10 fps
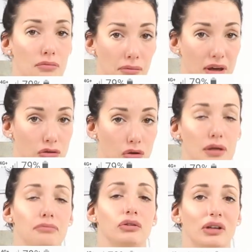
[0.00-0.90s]
momento
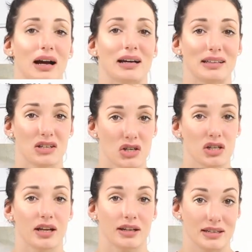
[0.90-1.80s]
lì potrà anche
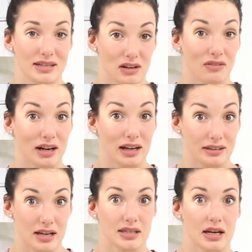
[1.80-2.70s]
decidere di salvare la
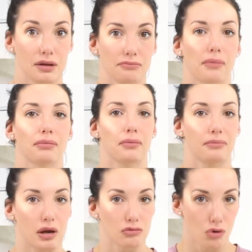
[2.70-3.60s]
tessera nel proprio
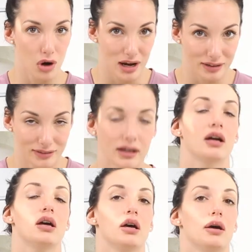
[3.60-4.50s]
mobile wallet.
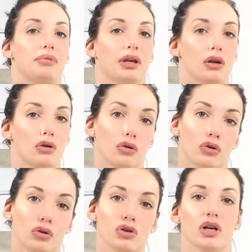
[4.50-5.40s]
Per chi non lo
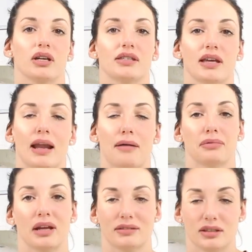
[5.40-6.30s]
conoscesse, è l'app
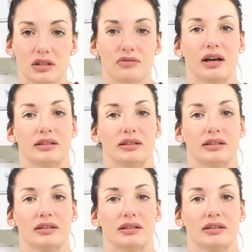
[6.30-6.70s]
nativa